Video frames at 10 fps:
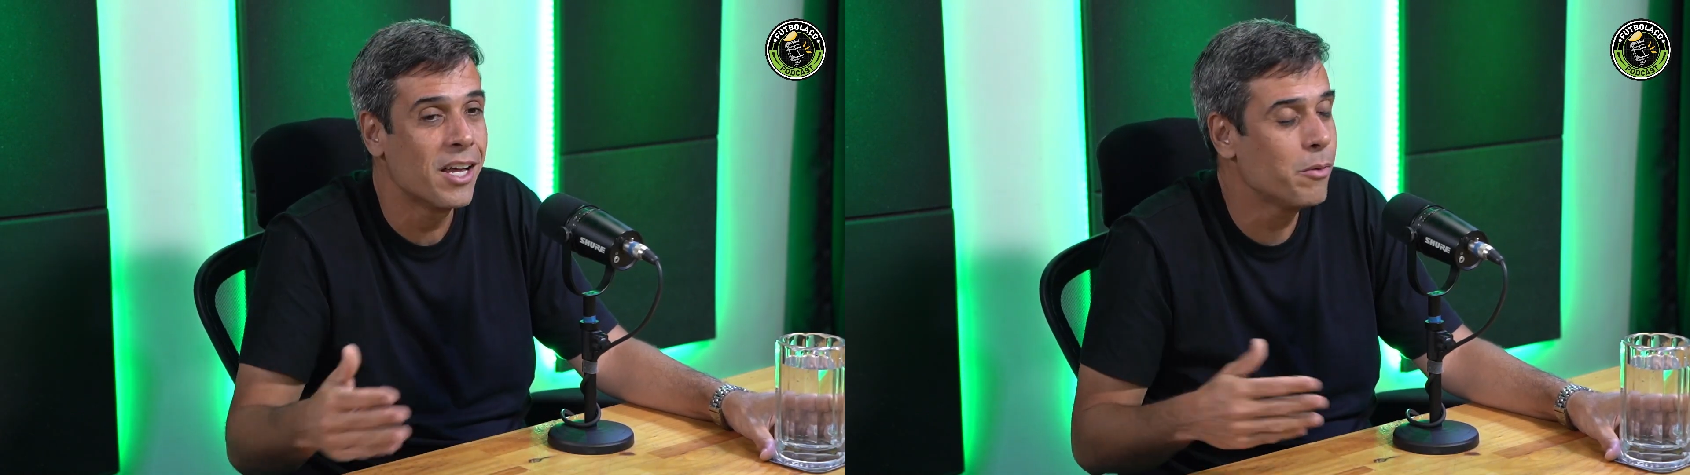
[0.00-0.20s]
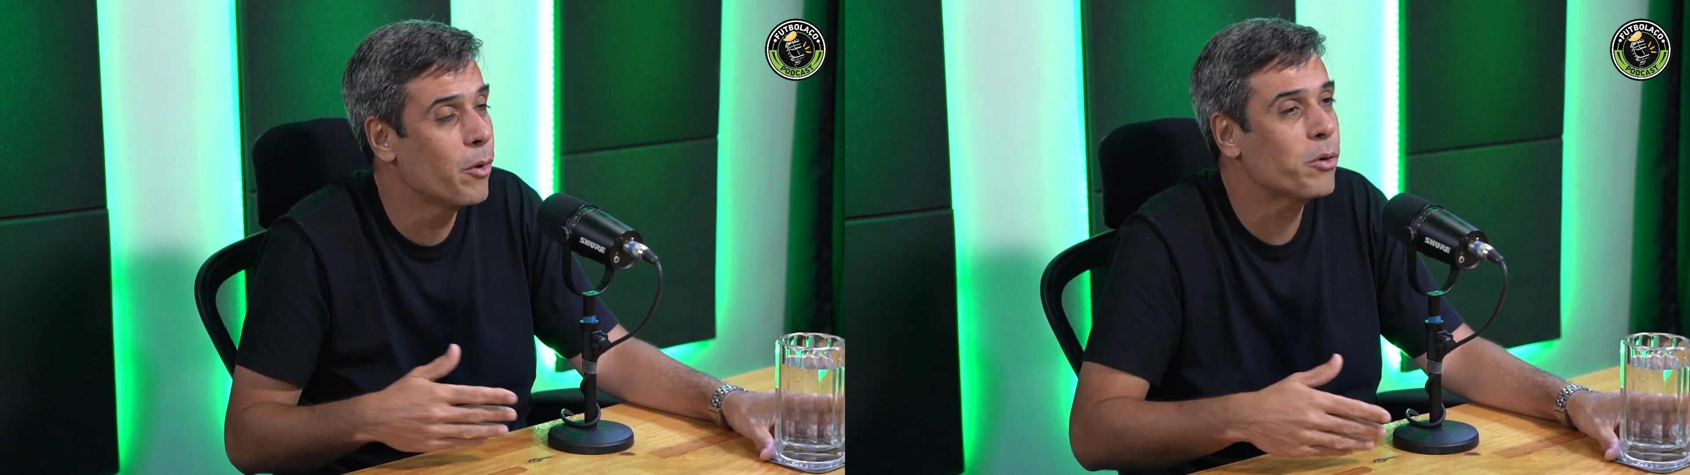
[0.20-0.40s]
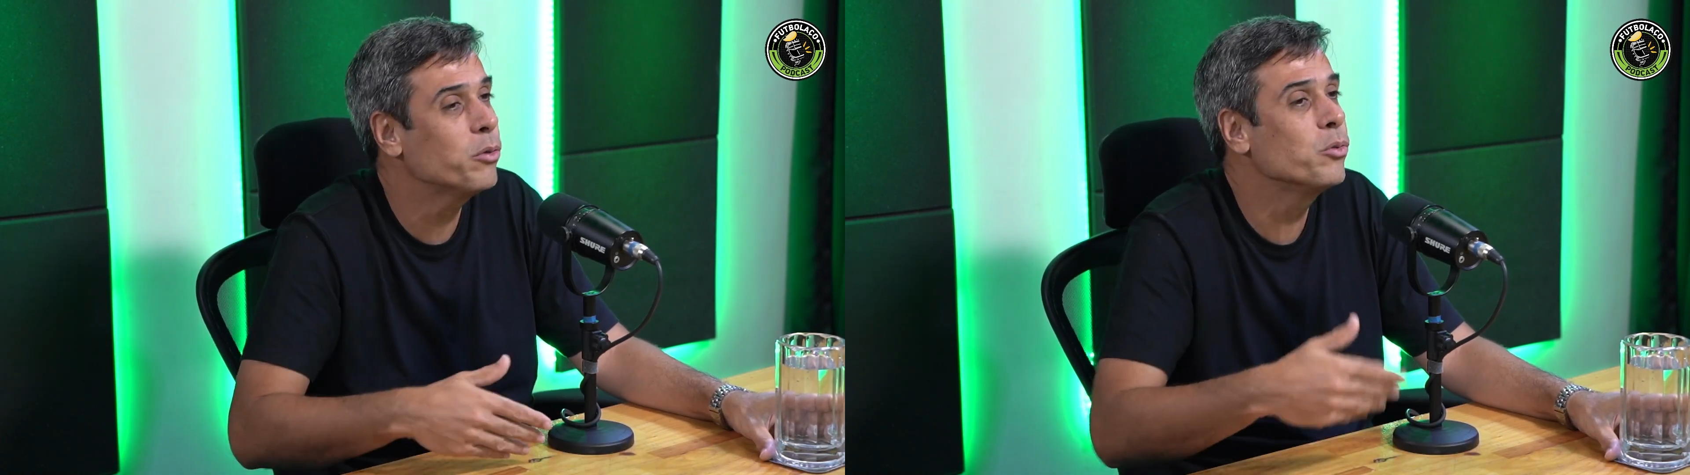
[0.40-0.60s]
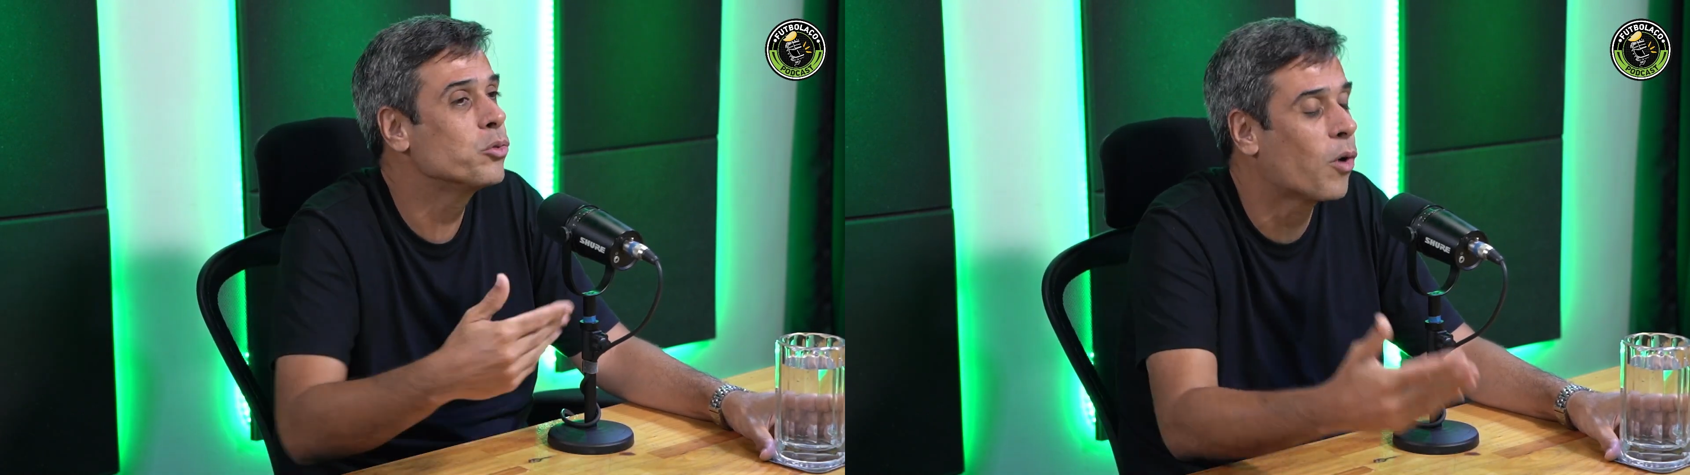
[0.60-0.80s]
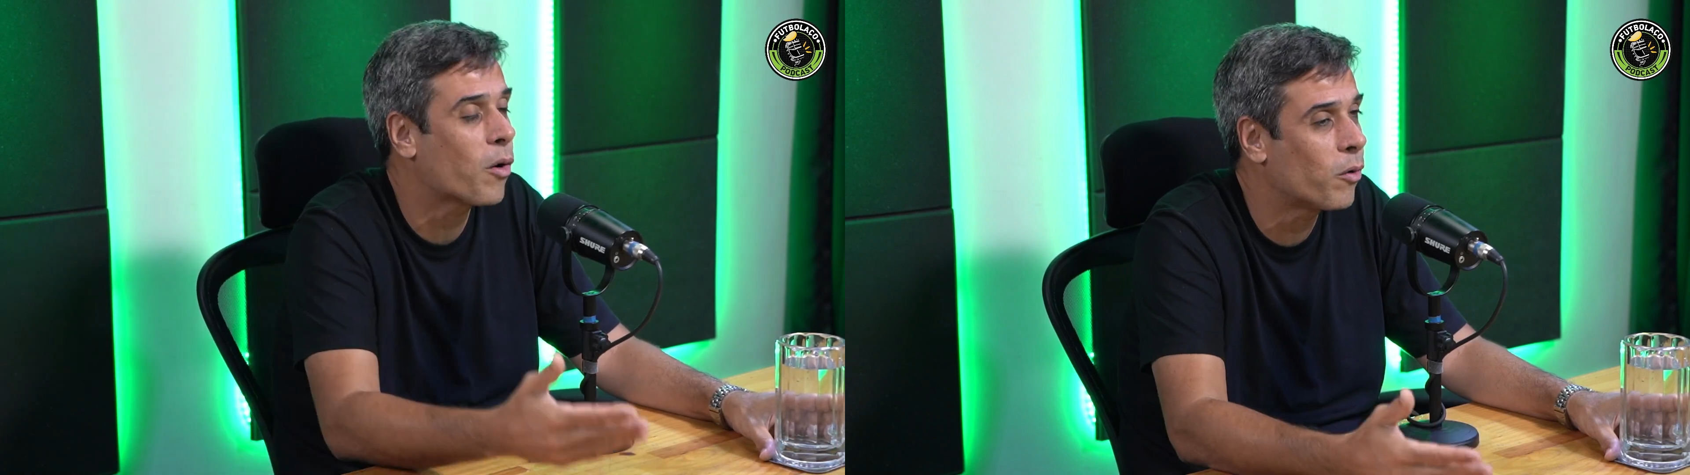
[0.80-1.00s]
e o Eurico não
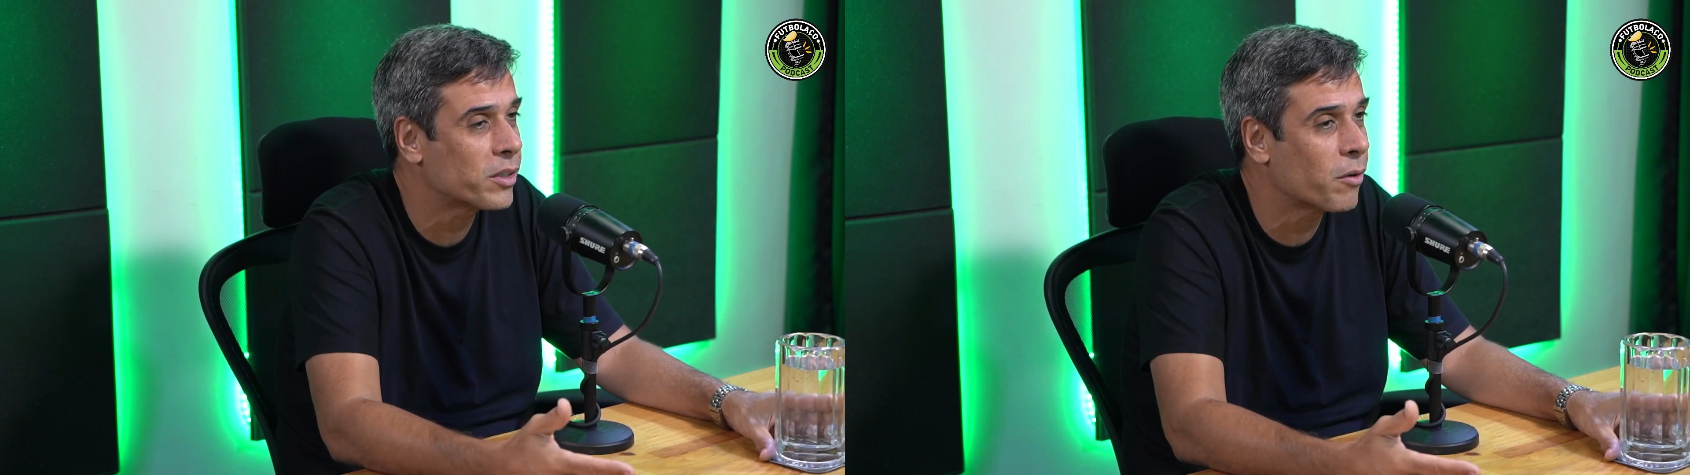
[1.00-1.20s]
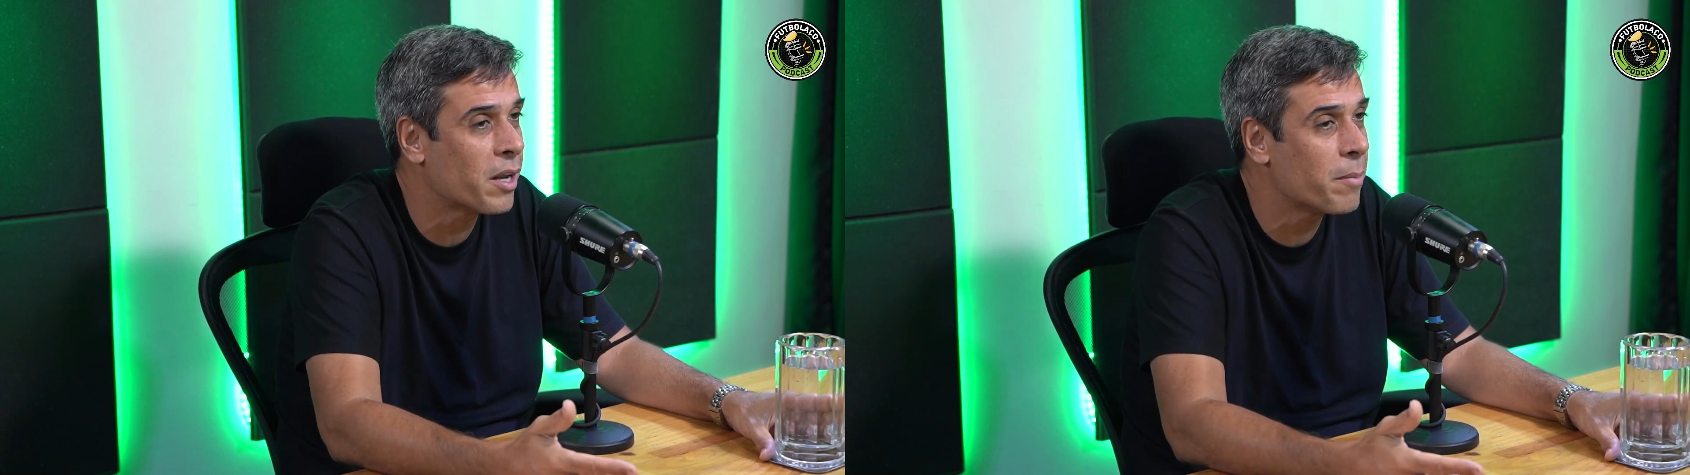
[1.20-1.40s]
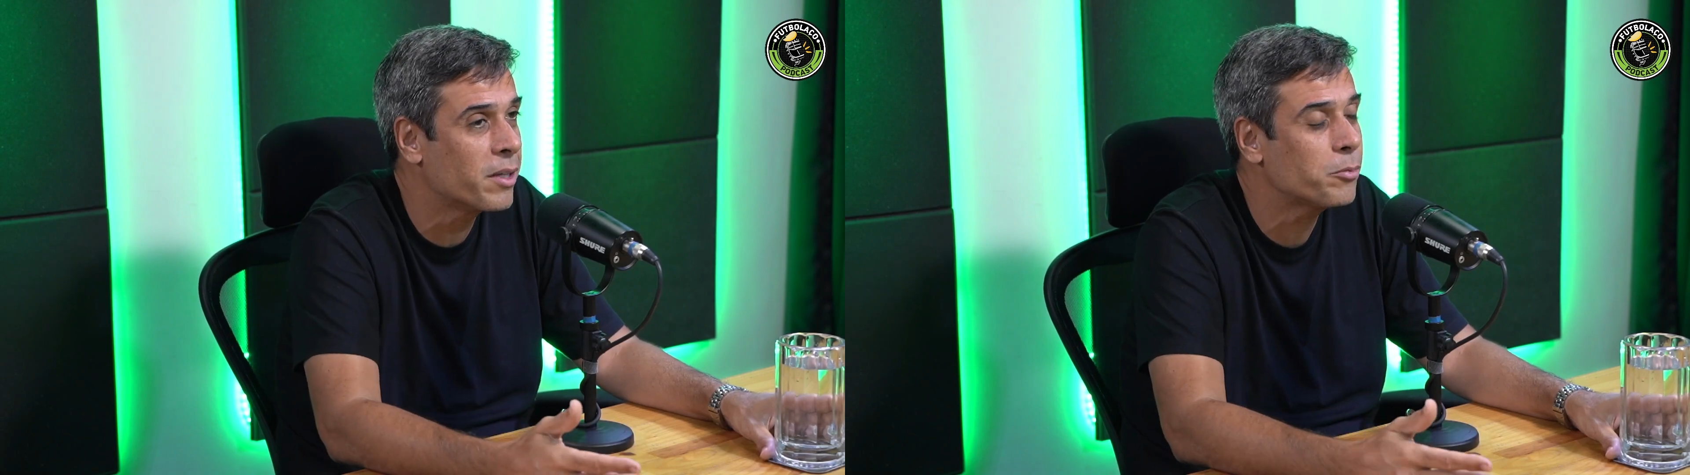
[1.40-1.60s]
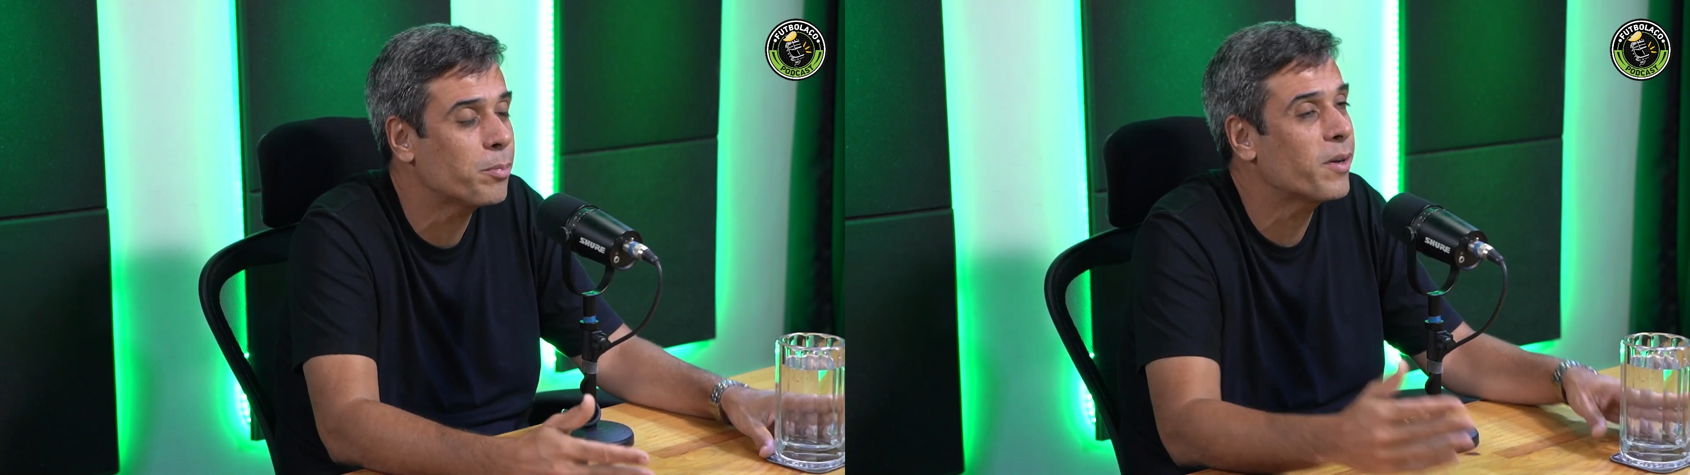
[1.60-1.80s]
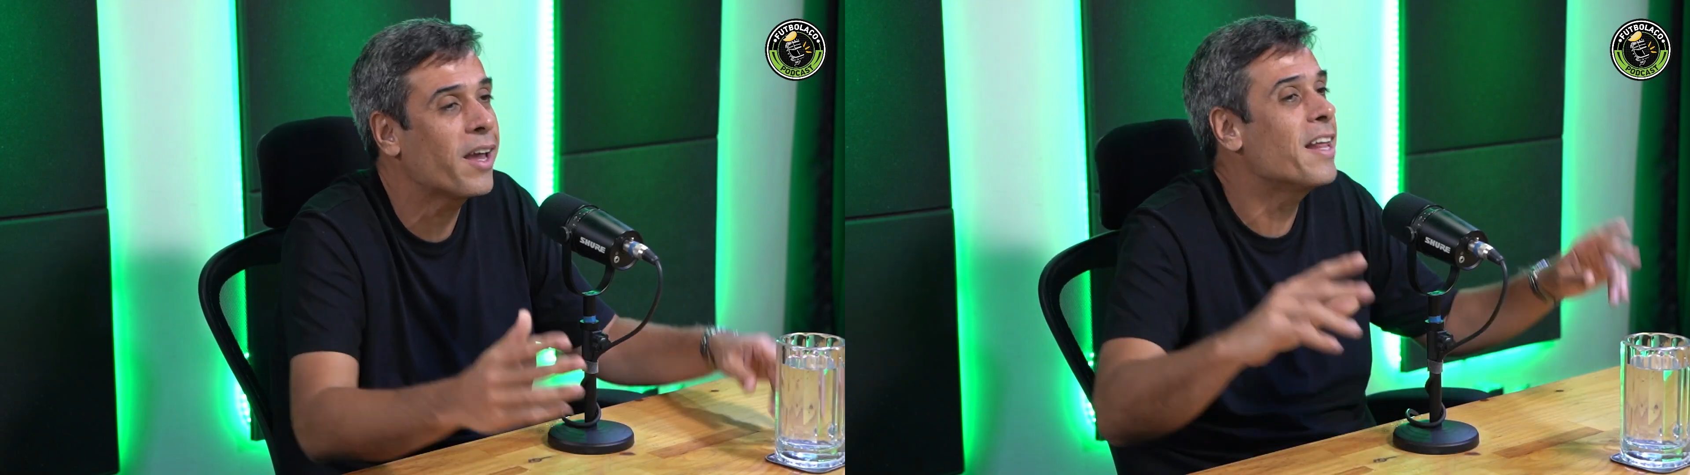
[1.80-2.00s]
usou a conta do Arembidas
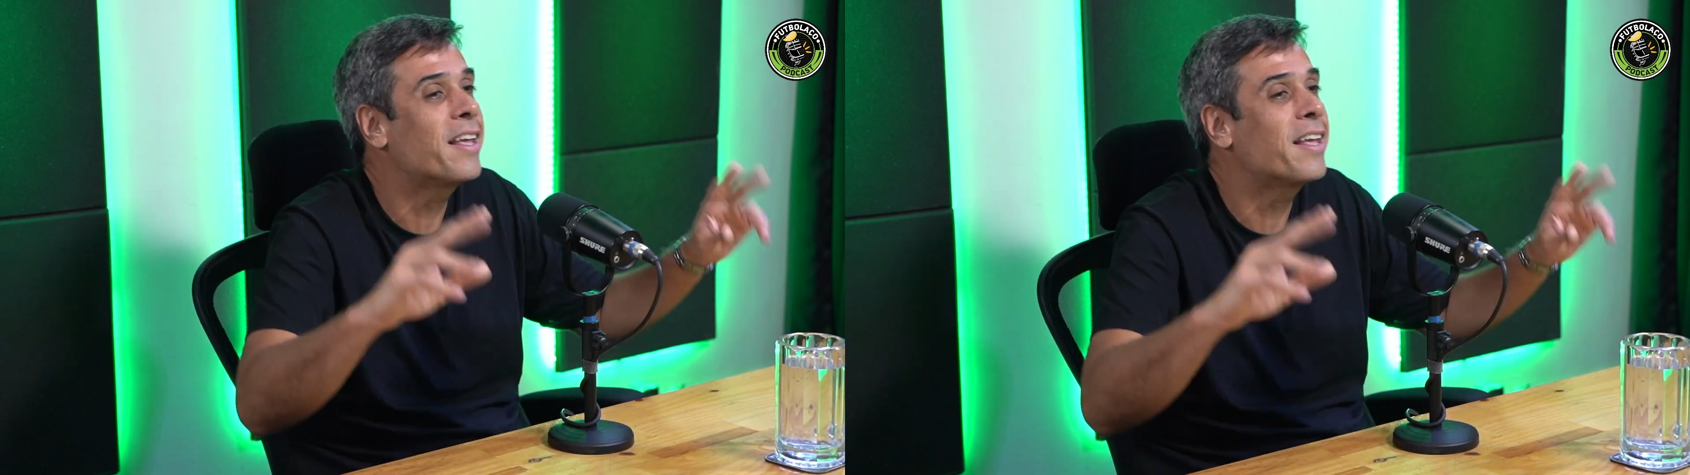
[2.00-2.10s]
porque ele